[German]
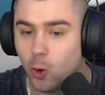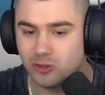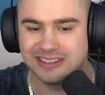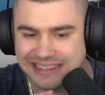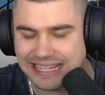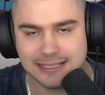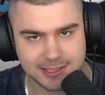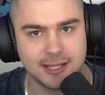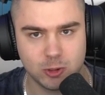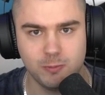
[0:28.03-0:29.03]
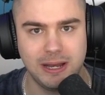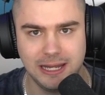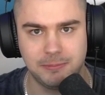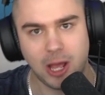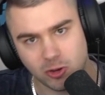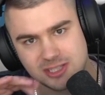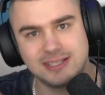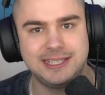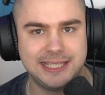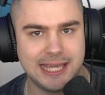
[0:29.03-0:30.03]
und nichts hat überlebt,
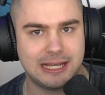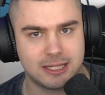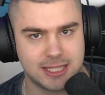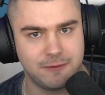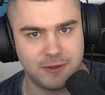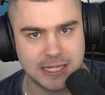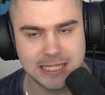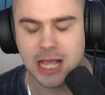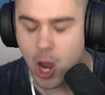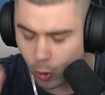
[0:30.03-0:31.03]
außer die Gegner klasse ein wenig.